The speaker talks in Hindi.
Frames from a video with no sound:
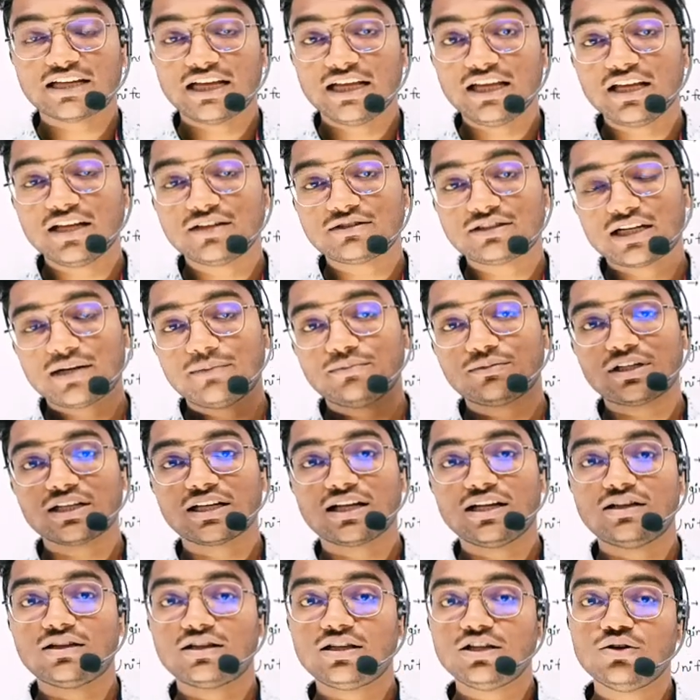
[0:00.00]
कहीं असर हमसे
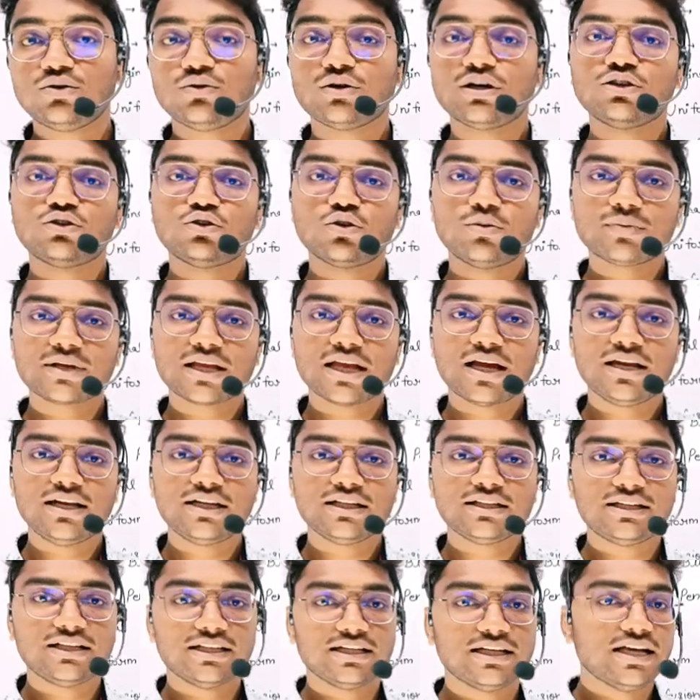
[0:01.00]
गलती हो गई तो हम क्या
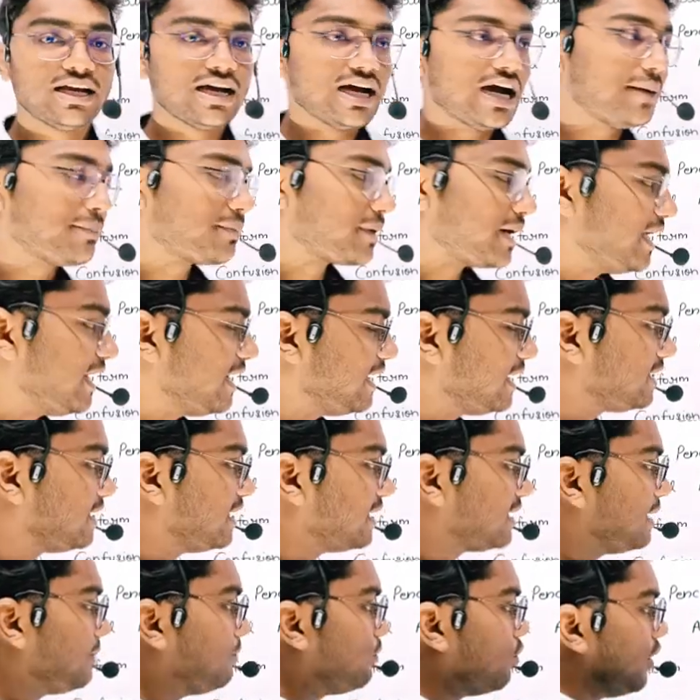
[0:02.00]
लिख दें अब कहीं
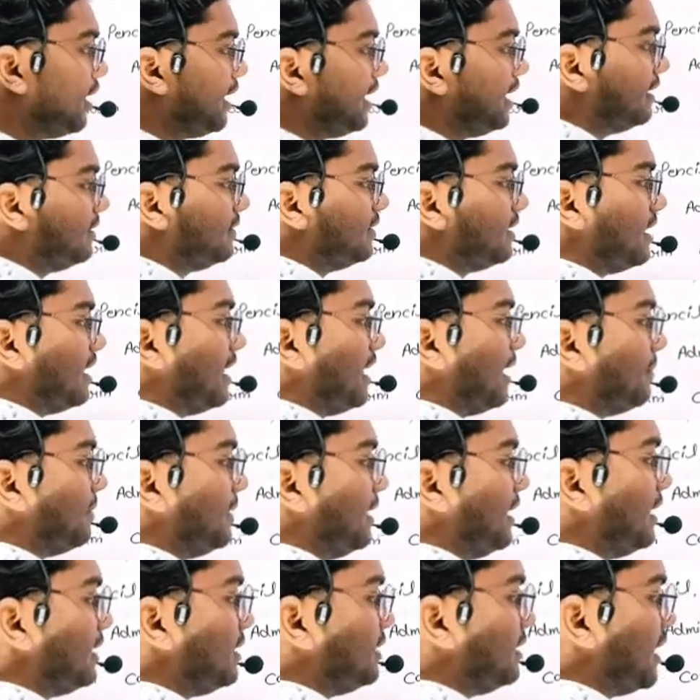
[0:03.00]
लिखना था बॉयल
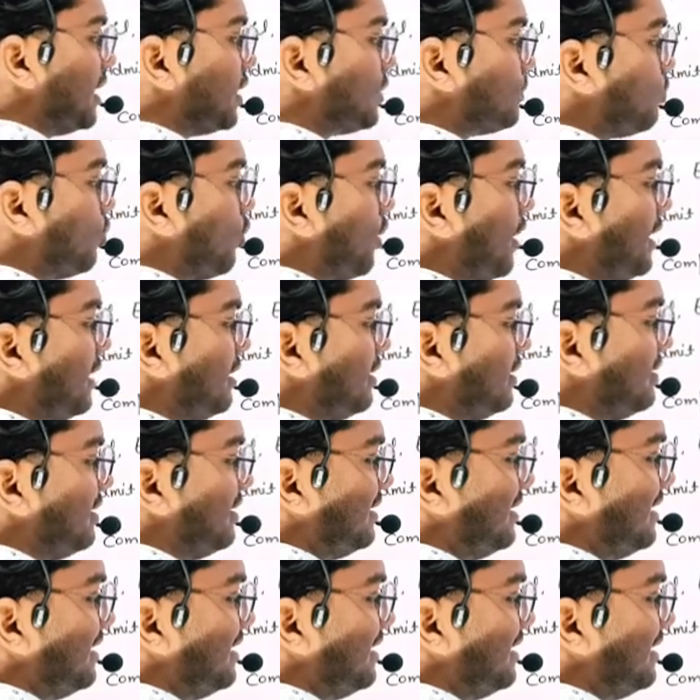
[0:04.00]
आपने लिख दिया स्पॉयल